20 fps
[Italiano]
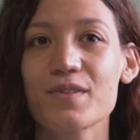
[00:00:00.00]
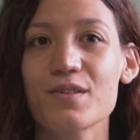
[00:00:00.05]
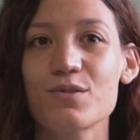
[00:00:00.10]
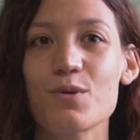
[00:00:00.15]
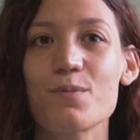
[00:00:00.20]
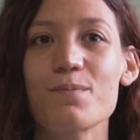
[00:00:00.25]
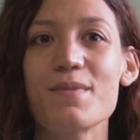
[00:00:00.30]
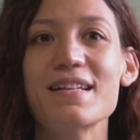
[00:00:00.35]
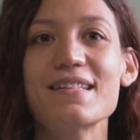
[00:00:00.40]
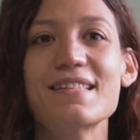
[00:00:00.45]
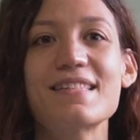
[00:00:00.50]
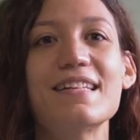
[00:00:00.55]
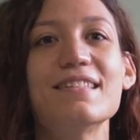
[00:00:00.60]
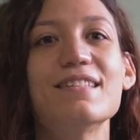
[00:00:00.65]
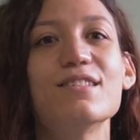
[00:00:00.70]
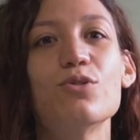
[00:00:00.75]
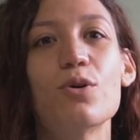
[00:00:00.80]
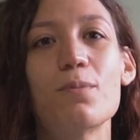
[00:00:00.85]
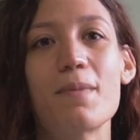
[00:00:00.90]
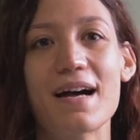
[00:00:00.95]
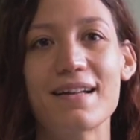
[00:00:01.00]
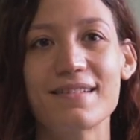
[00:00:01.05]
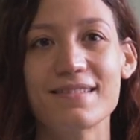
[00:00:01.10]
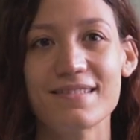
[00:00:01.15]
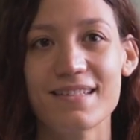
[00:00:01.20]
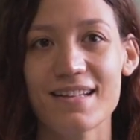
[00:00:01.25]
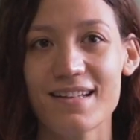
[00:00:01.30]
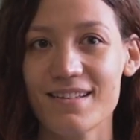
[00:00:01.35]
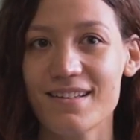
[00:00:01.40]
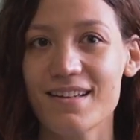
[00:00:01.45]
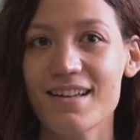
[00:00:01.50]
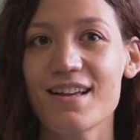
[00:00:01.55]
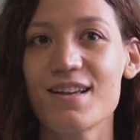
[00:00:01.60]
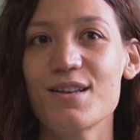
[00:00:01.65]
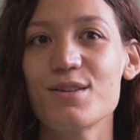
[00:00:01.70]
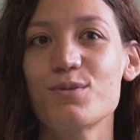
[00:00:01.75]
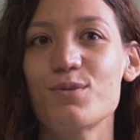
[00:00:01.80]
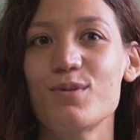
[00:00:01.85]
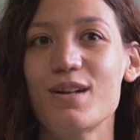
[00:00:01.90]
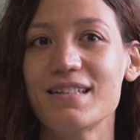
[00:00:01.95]
sommersa di domande
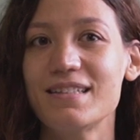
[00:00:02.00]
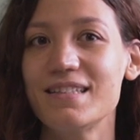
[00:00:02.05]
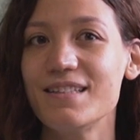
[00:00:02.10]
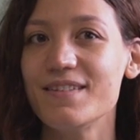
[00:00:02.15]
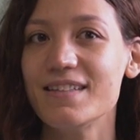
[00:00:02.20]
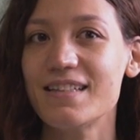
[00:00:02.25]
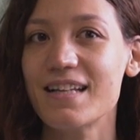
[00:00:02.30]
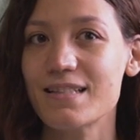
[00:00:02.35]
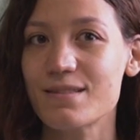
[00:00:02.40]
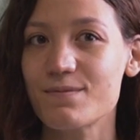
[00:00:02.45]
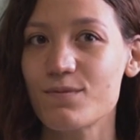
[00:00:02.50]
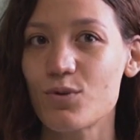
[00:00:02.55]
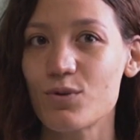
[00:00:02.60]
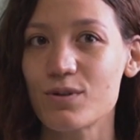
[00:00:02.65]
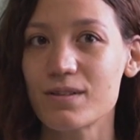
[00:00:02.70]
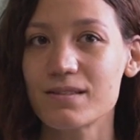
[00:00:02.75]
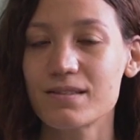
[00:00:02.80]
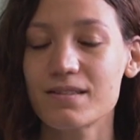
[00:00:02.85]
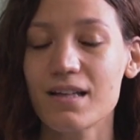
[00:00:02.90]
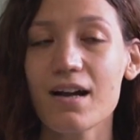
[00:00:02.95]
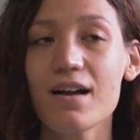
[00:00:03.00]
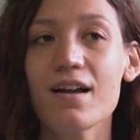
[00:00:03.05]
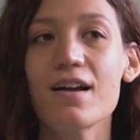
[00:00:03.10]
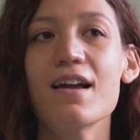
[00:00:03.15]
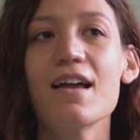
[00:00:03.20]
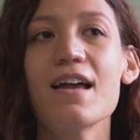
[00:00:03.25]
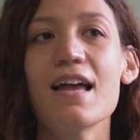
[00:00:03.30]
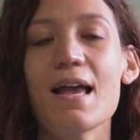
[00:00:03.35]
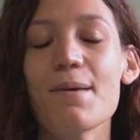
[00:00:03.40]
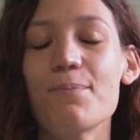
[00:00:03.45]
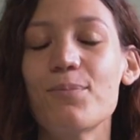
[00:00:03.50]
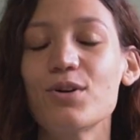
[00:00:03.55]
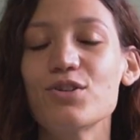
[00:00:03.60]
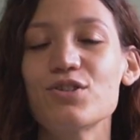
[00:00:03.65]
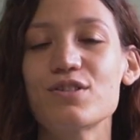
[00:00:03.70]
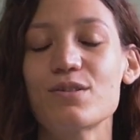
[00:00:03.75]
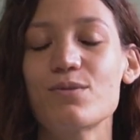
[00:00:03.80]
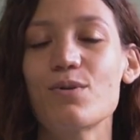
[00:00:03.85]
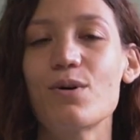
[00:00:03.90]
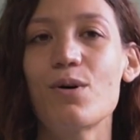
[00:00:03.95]
sull'attività svolta e
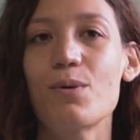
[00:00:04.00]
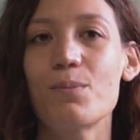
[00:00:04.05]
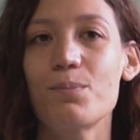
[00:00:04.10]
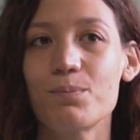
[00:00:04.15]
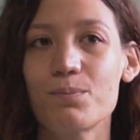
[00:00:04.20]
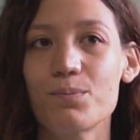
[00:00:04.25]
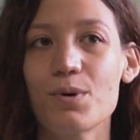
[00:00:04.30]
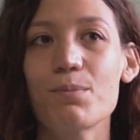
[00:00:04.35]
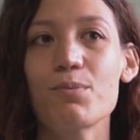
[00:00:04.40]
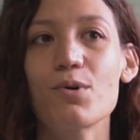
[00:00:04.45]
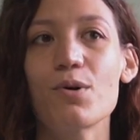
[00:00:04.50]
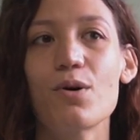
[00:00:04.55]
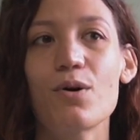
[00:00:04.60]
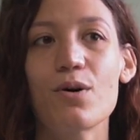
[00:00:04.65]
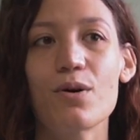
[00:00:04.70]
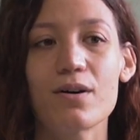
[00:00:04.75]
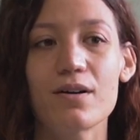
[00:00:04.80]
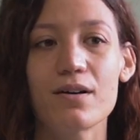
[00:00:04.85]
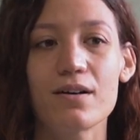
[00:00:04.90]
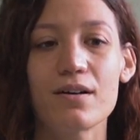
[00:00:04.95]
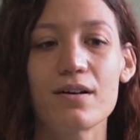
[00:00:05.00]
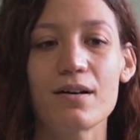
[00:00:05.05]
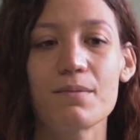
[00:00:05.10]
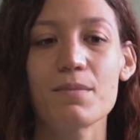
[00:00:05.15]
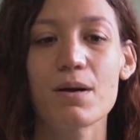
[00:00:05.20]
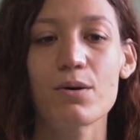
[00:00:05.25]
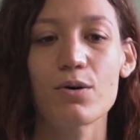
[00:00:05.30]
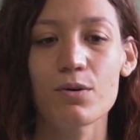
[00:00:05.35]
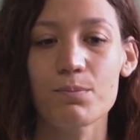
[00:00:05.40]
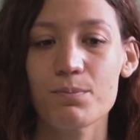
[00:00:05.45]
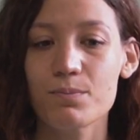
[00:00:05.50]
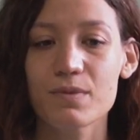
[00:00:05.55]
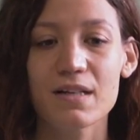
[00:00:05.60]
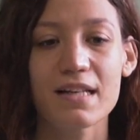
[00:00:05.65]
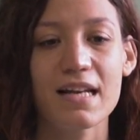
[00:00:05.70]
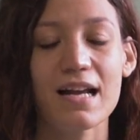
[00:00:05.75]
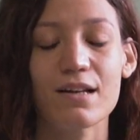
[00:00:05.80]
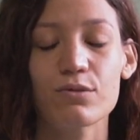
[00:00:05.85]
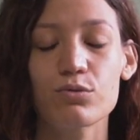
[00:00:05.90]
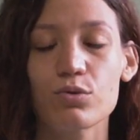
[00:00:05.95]
poi proprio, uh, abbiamo
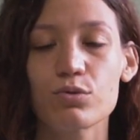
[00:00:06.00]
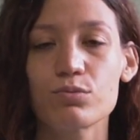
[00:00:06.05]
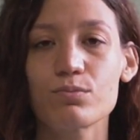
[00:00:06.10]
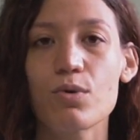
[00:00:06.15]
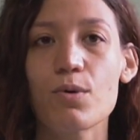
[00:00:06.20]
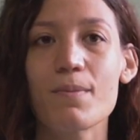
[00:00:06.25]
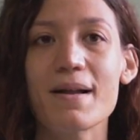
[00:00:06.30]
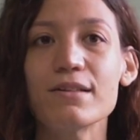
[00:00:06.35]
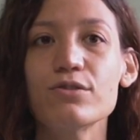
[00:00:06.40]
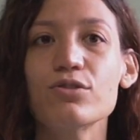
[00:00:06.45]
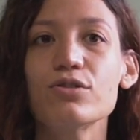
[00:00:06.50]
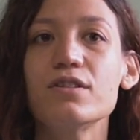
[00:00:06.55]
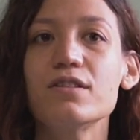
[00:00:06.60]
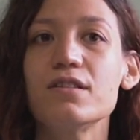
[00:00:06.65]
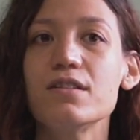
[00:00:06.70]
creato un momento di